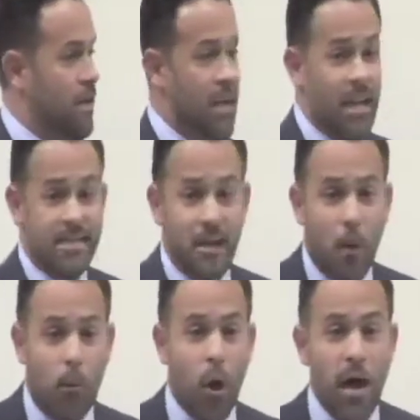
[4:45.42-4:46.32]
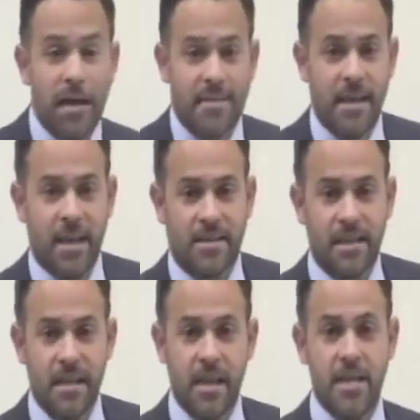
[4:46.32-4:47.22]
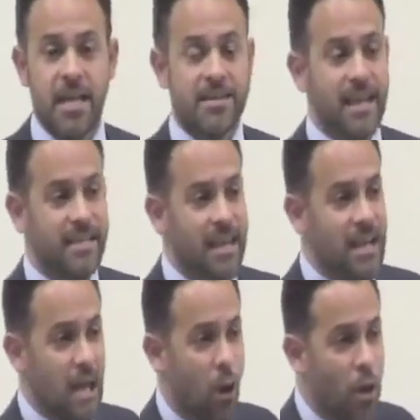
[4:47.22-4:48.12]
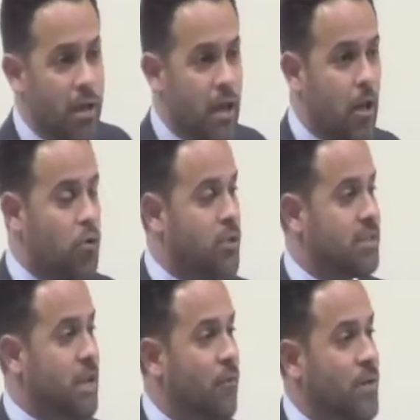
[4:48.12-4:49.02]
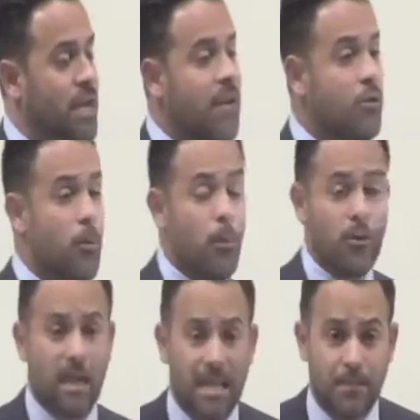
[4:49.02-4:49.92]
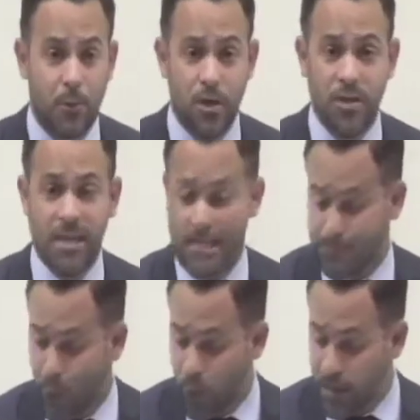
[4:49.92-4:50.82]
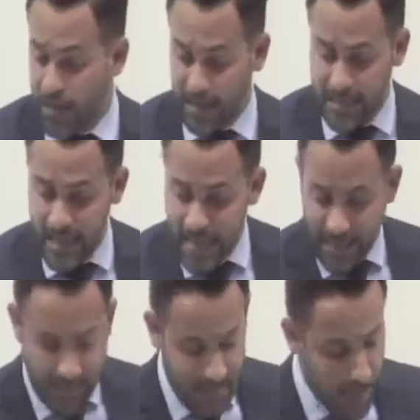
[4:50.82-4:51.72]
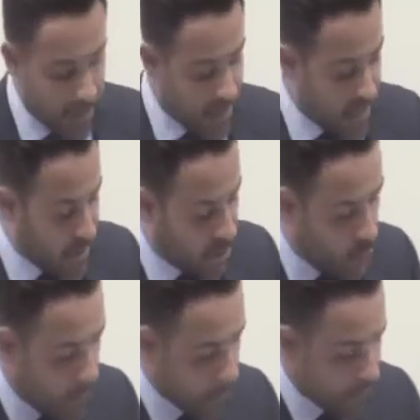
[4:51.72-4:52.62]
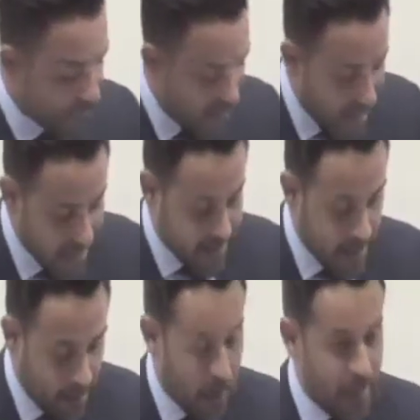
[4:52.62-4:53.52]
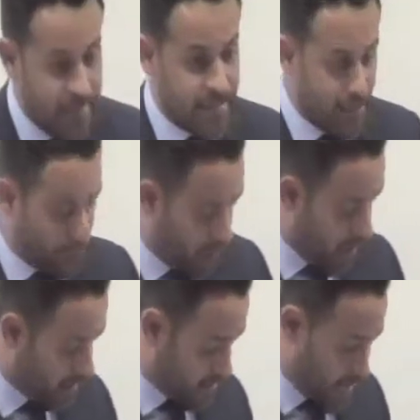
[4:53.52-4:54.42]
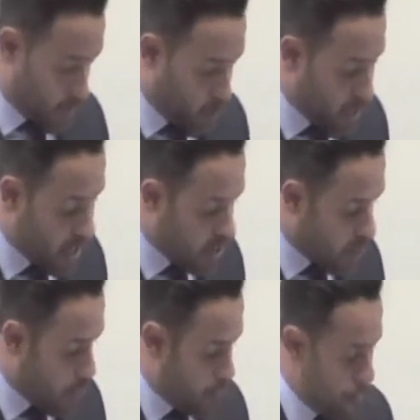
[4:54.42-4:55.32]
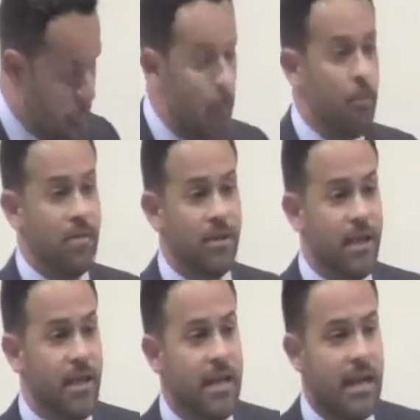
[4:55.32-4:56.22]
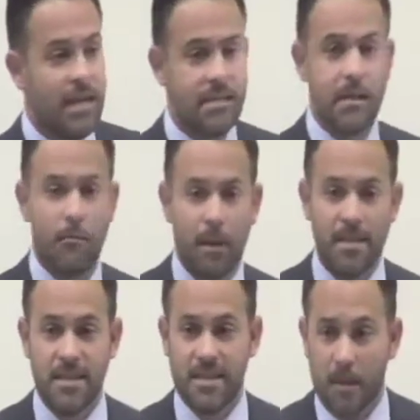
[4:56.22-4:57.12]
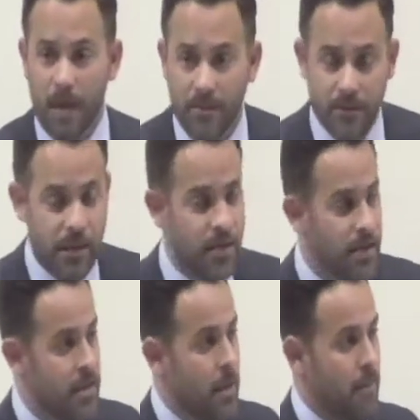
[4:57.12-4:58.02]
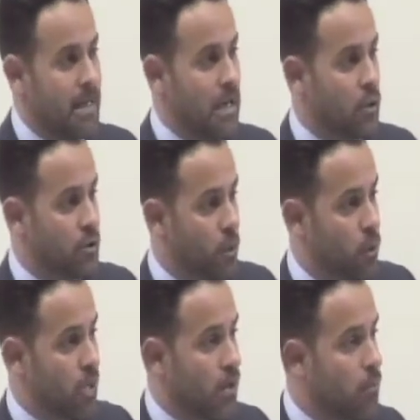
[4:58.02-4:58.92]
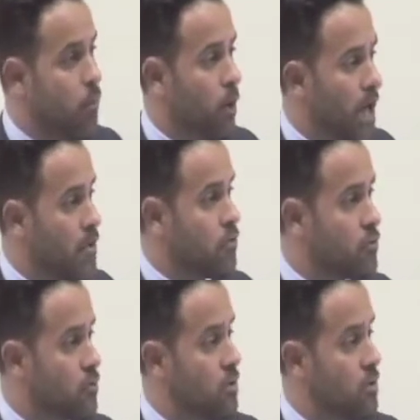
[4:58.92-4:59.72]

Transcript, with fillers: Es que no puede ser así. Y es que es en la lógica donde está fallando, porque las políticas públicas que está emitiendo este, este, este gobierno van dirigidas precisamente para los que votaron por ellos.